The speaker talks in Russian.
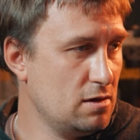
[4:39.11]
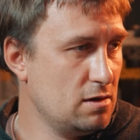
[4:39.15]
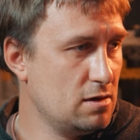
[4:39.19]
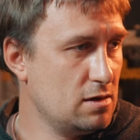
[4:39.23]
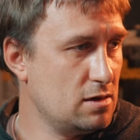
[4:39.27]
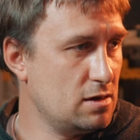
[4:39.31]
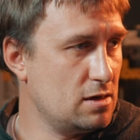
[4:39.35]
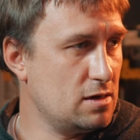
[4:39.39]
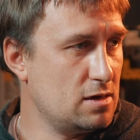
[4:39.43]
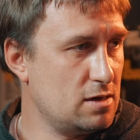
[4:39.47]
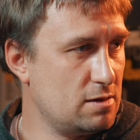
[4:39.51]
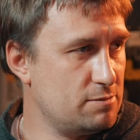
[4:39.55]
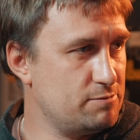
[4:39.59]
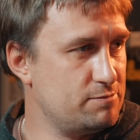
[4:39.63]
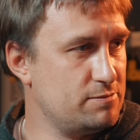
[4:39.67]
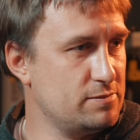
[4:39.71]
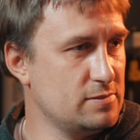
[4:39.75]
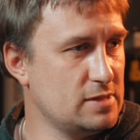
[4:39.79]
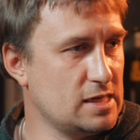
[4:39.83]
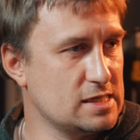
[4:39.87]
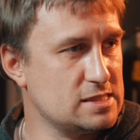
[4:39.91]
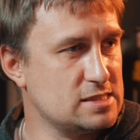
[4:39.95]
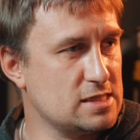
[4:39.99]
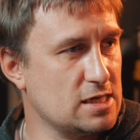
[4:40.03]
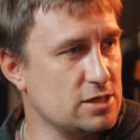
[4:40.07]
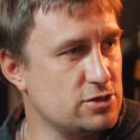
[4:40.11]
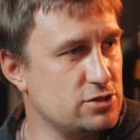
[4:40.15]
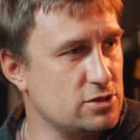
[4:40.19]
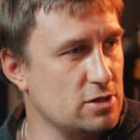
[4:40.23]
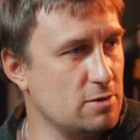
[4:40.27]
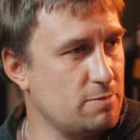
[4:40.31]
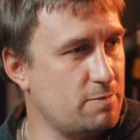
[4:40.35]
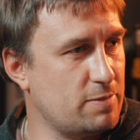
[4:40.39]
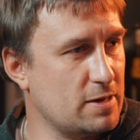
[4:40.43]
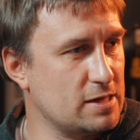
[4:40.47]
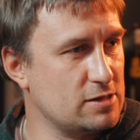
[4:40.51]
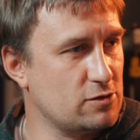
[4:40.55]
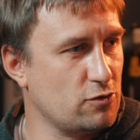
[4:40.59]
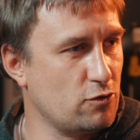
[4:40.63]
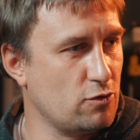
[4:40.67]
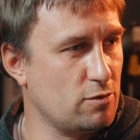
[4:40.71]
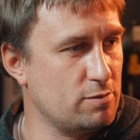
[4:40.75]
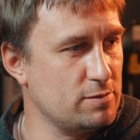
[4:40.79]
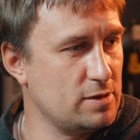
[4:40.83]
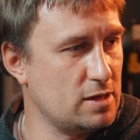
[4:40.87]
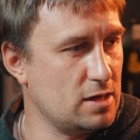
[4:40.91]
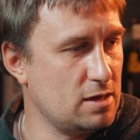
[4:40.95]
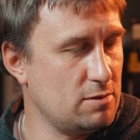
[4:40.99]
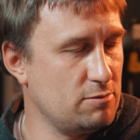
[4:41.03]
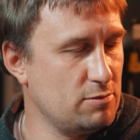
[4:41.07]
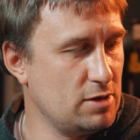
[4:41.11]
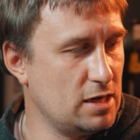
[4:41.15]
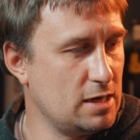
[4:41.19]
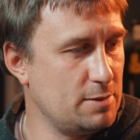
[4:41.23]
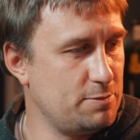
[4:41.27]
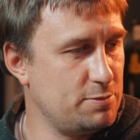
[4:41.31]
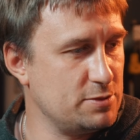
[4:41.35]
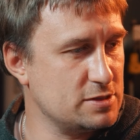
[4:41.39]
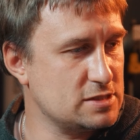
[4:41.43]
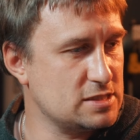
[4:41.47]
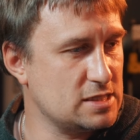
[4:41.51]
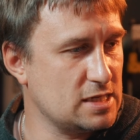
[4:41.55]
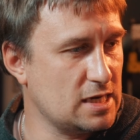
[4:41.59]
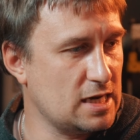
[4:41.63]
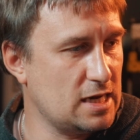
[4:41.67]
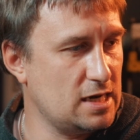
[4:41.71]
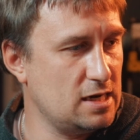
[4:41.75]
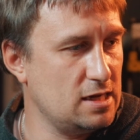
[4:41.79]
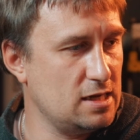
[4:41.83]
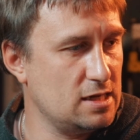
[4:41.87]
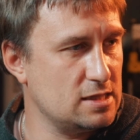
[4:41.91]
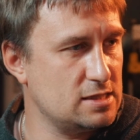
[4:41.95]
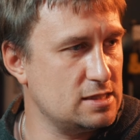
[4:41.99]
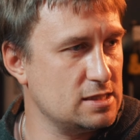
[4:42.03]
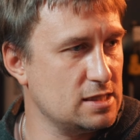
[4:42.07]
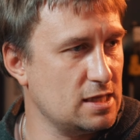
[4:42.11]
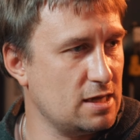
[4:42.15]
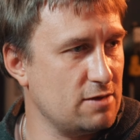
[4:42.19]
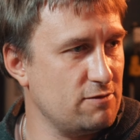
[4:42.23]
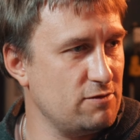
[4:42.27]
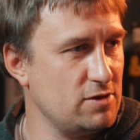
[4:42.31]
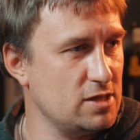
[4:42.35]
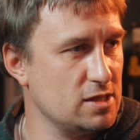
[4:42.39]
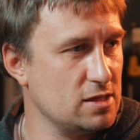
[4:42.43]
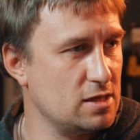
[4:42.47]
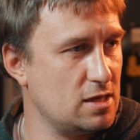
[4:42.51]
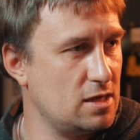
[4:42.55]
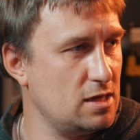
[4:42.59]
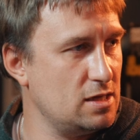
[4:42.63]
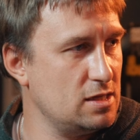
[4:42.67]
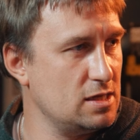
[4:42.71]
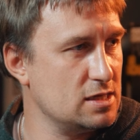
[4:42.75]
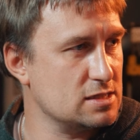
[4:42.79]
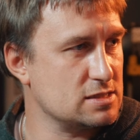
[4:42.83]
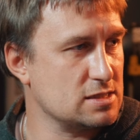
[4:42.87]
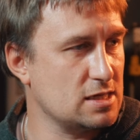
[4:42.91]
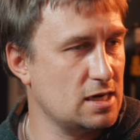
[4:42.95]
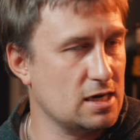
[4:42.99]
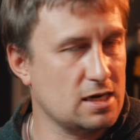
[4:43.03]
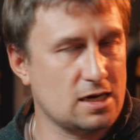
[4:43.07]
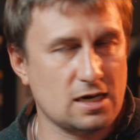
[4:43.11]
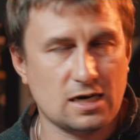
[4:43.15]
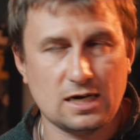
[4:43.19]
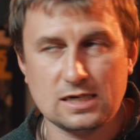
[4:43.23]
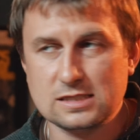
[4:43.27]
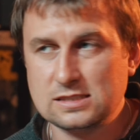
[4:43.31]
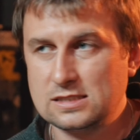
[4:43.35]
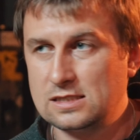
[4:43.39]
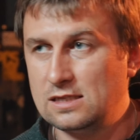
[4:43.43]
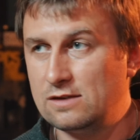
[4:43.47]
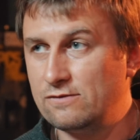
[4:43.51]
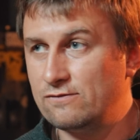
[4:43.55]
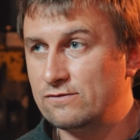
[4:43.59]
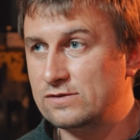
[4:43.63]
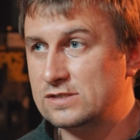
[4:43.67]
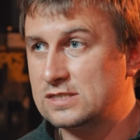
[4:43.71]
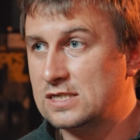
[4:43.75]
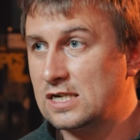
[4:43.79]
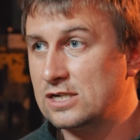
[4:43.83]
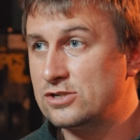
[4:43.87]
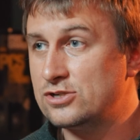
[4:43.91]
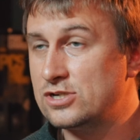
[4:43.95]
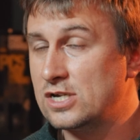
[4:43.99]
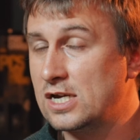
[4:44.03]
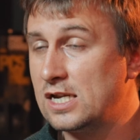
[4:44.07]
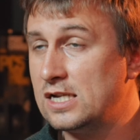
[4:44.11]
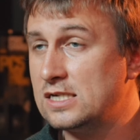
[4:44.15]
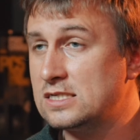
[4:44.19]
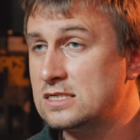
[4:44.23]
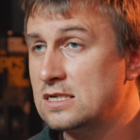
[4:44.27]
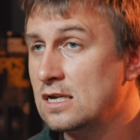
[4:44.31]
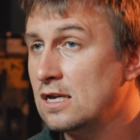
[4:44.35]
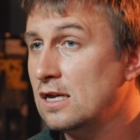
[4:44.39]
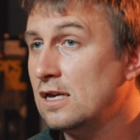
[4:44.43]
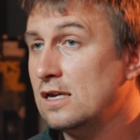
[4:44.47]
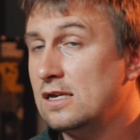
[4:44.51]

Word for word: Э, достаточно подробно мы описали эти новинки и несколько раз к ним возвращались.